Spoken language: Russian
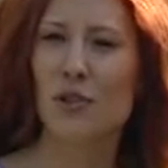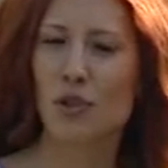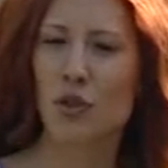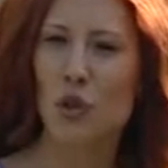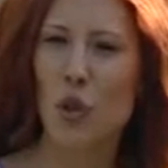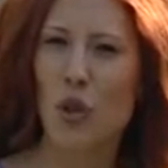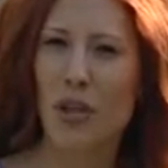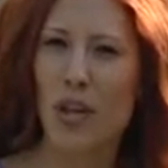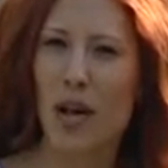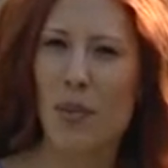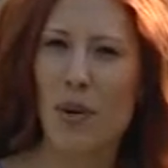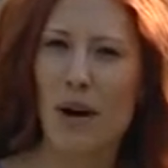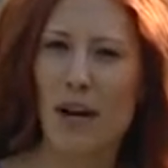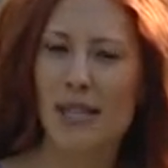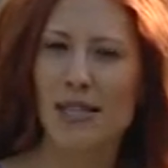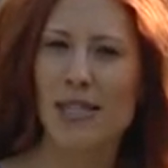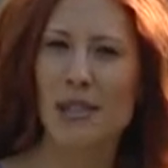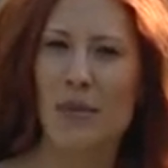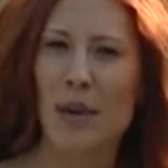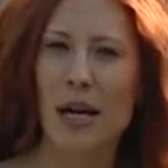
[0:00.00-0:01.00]
все
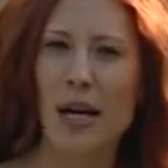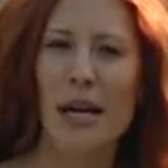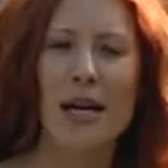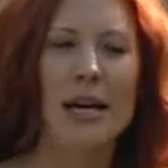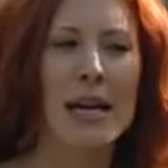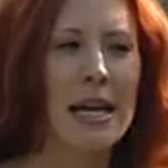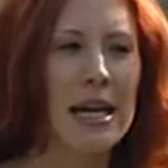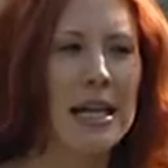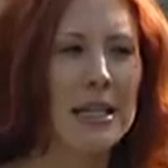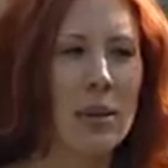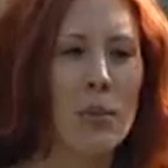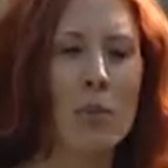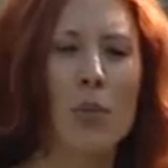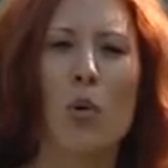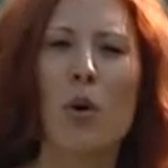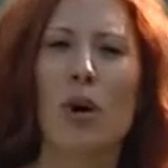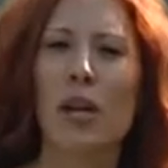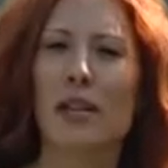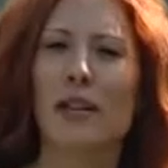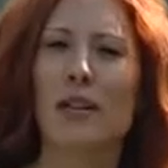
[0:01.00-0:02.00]
необходимое. Это
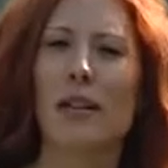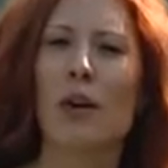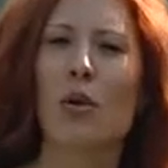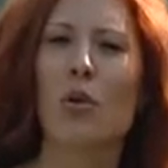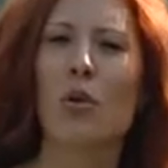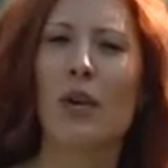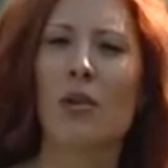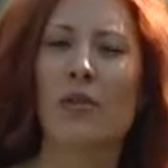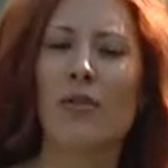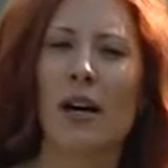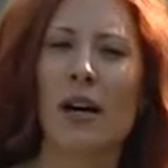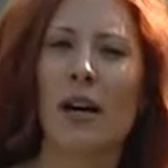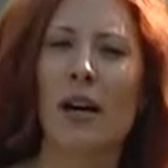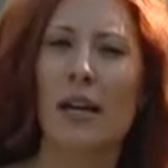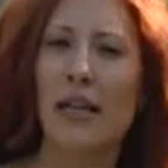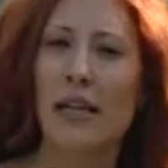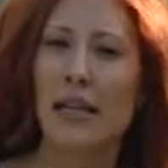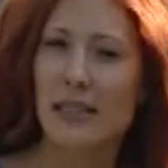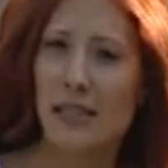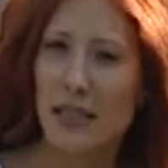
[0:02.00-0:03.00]
поле для гольфа
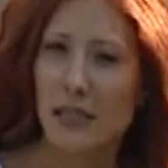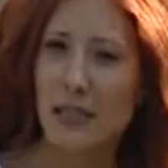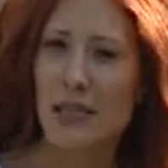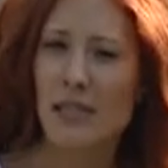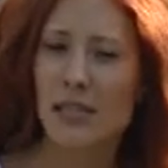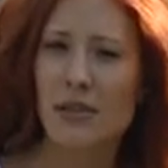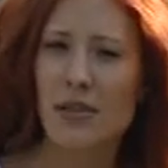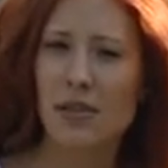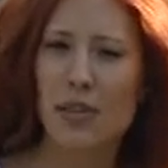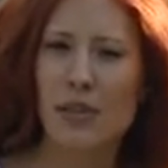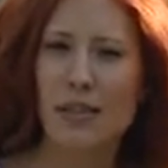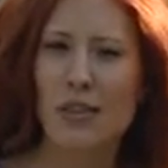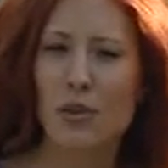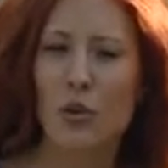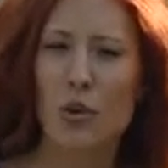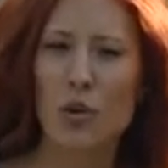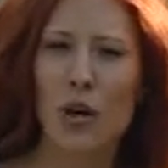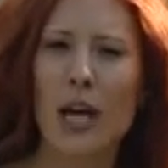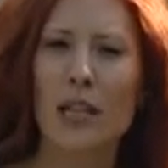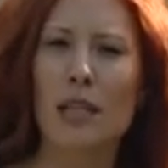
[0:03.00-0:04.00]
единственное за
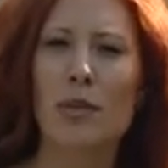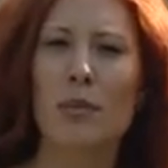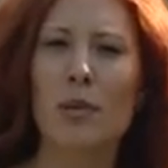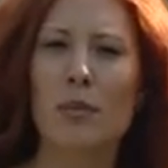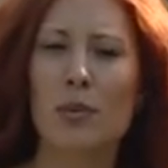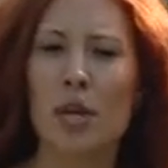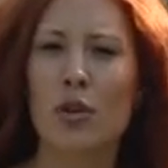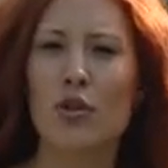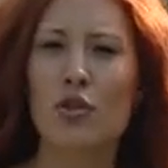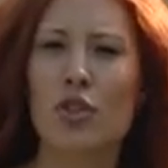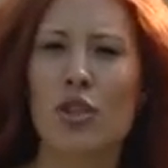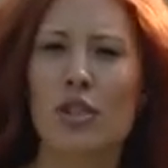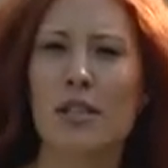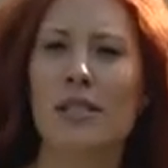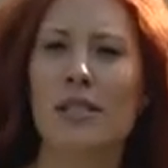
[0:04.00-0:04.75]
Уралом, имеющее